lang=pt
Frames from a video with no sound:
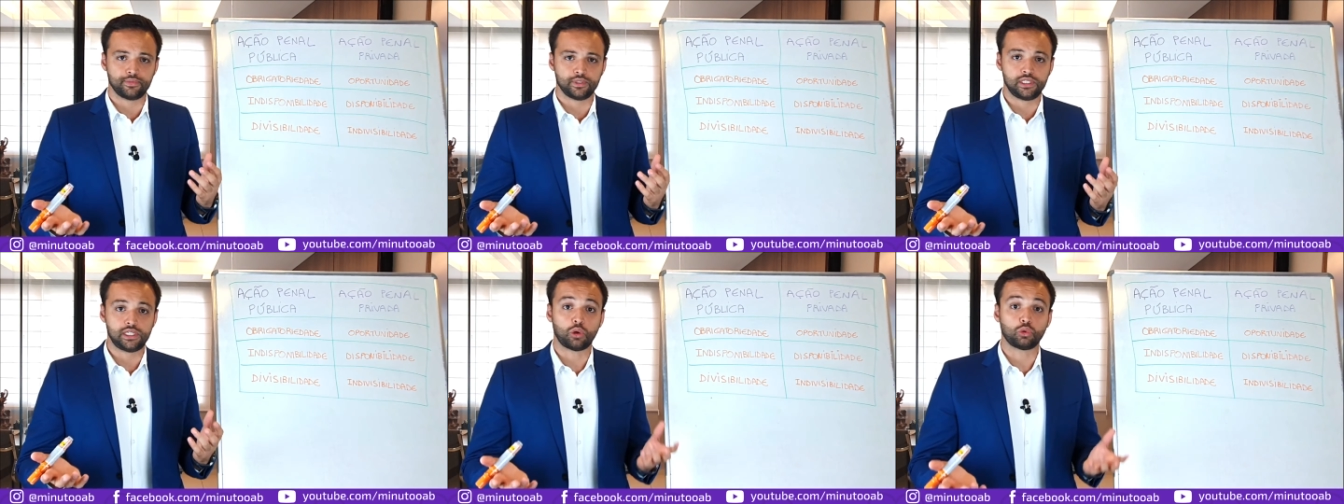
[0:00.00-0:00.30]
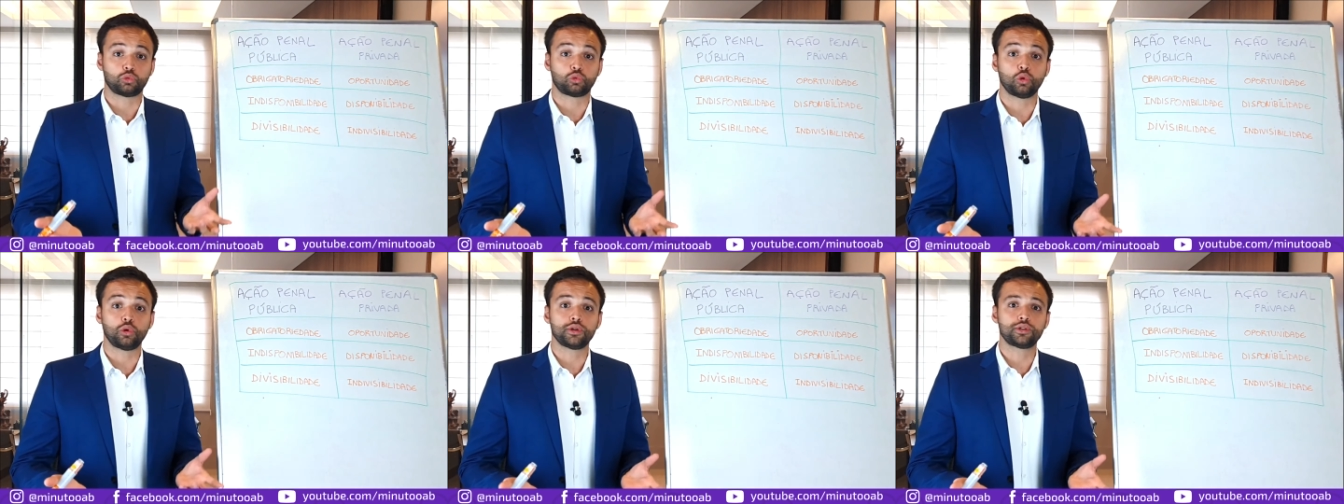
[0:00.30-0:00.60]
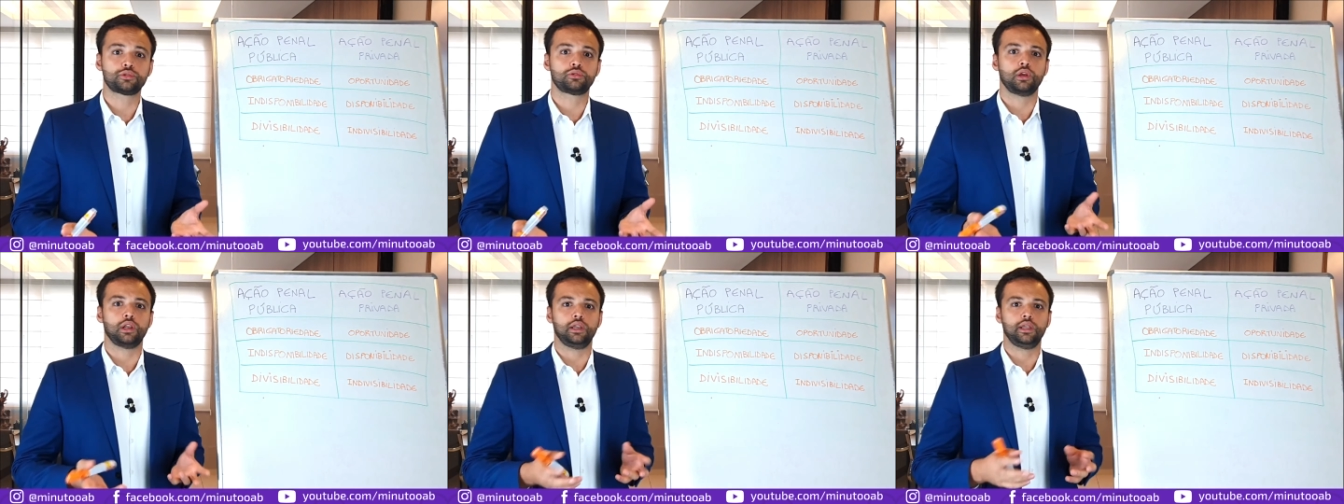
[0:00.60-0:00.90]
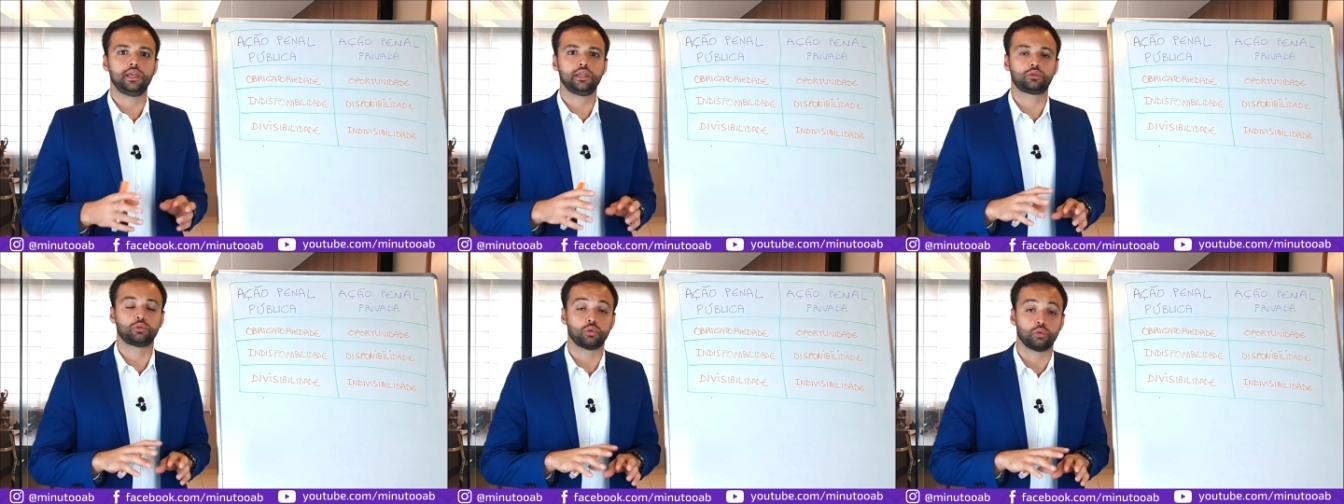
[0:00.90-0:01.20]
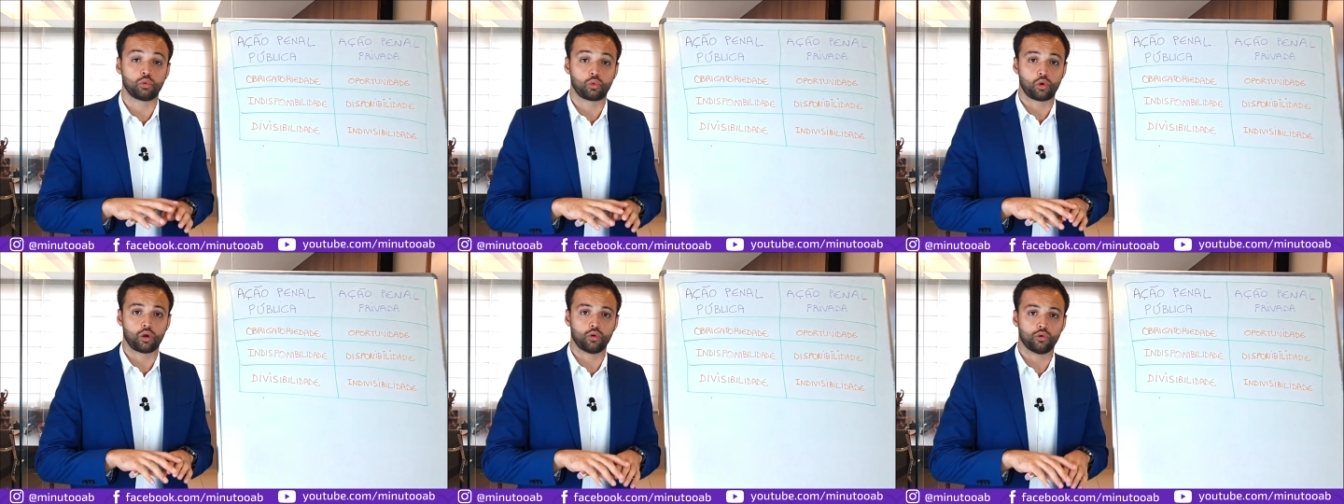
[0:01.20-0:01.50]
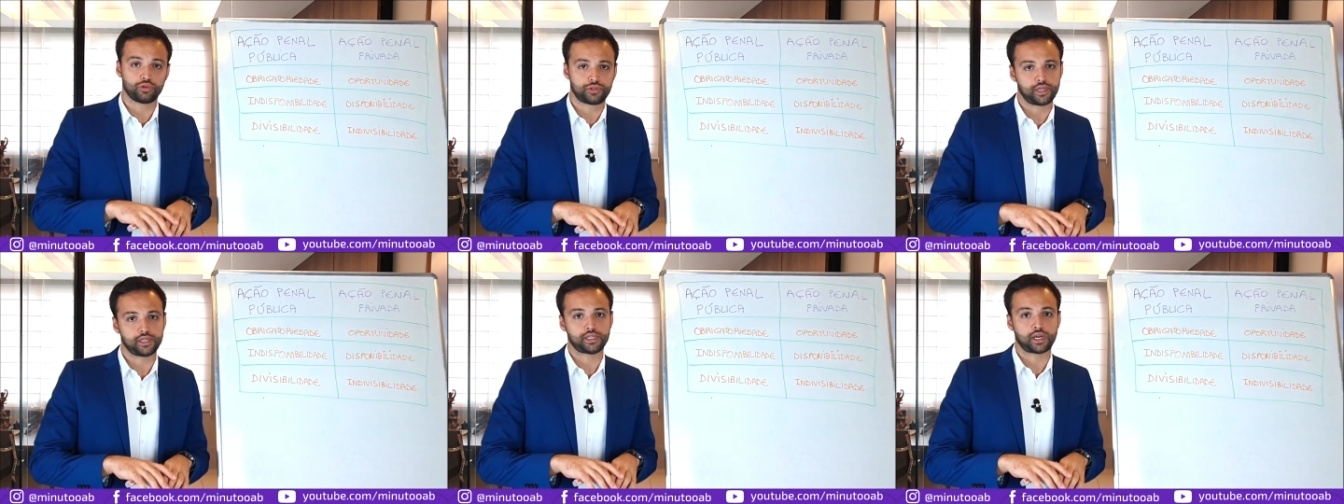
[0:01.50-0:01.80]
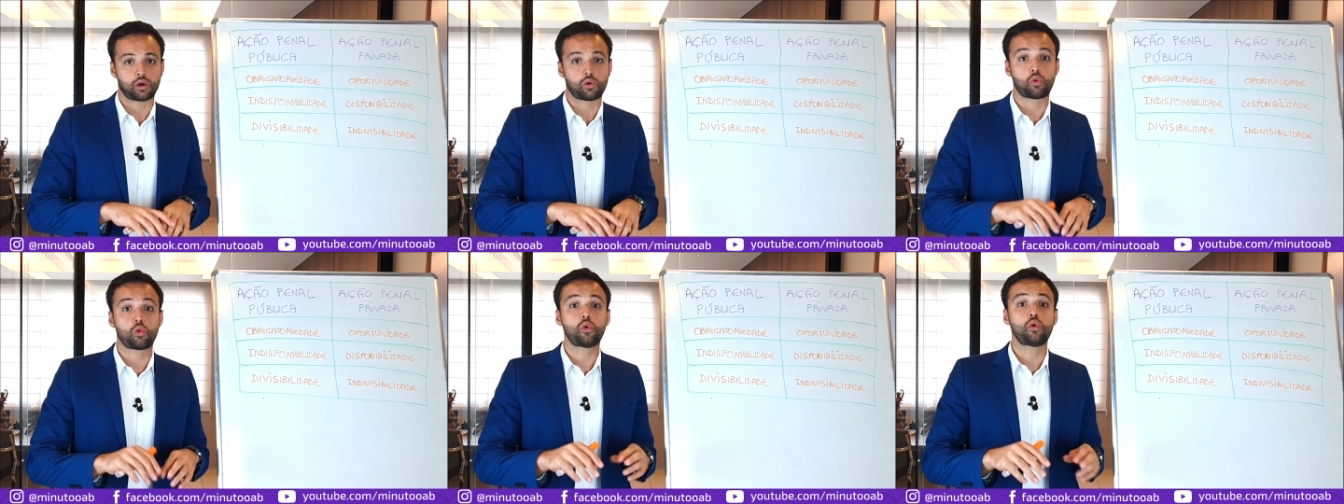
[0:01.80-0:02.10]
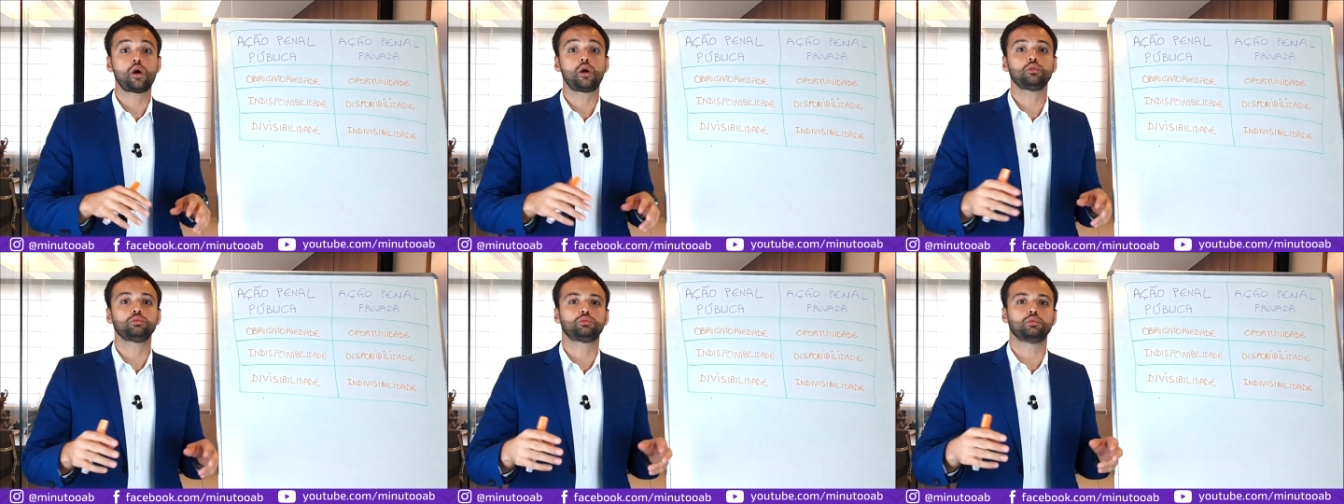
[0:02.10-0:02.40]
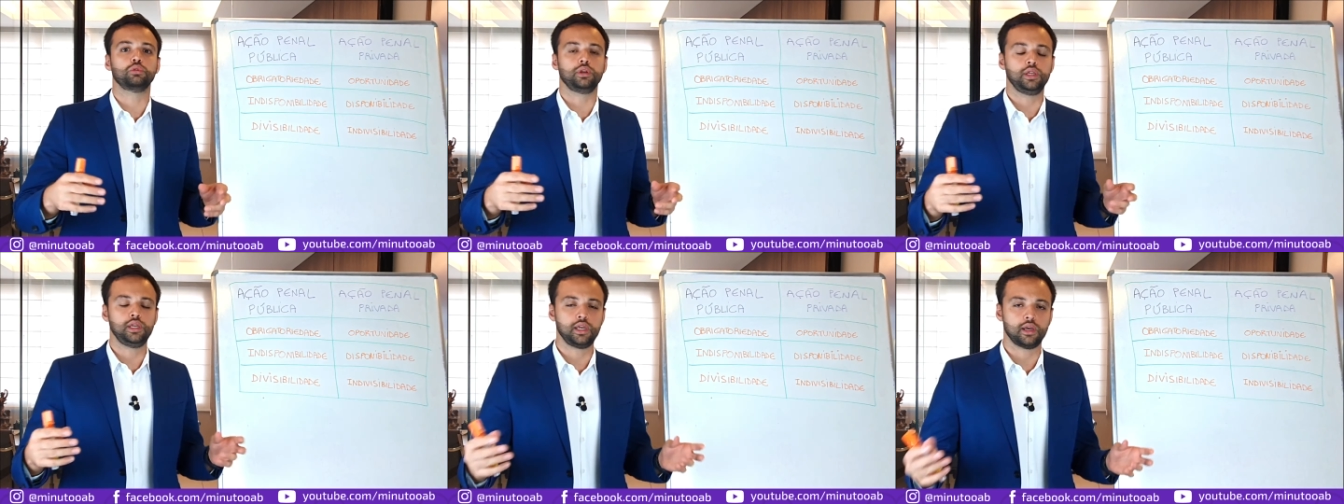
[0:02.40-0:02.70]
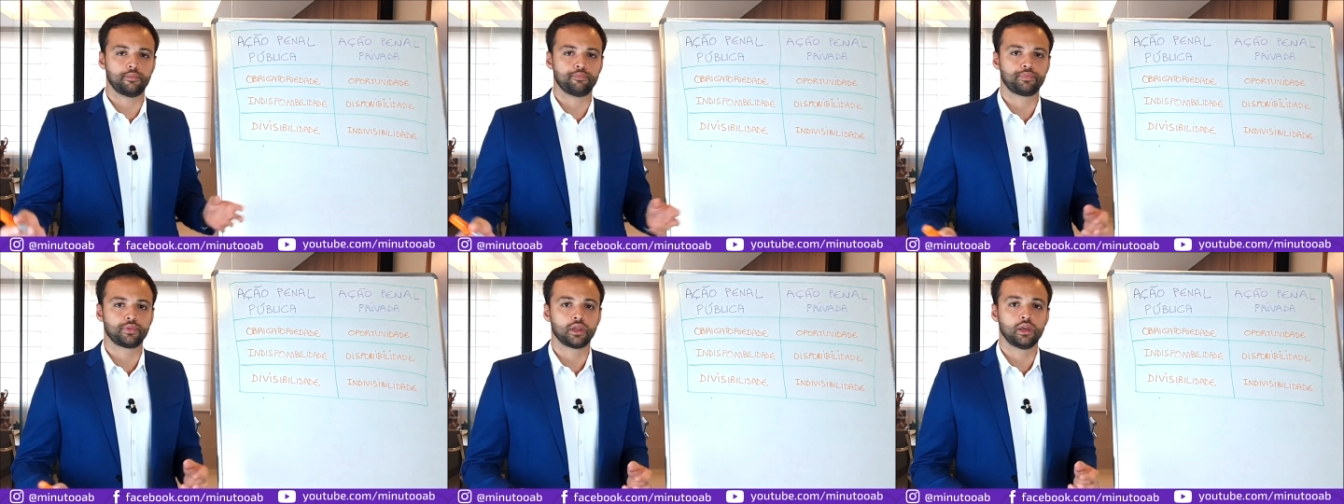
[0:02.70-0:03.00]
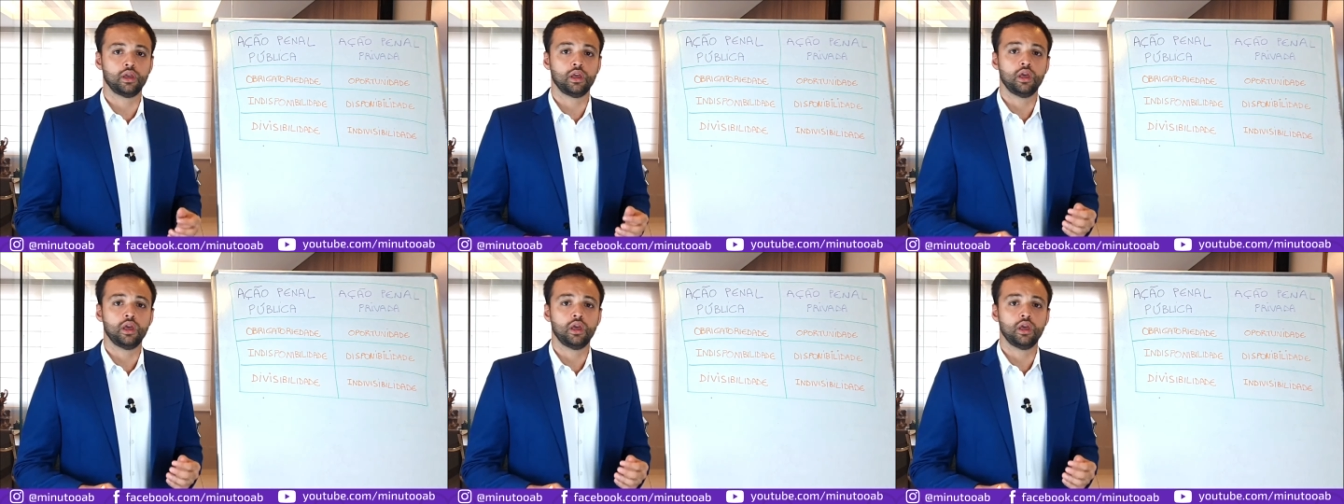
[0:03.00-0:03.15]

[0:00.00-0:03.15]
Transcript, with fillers: de autores do delito, ou seja, coautoria,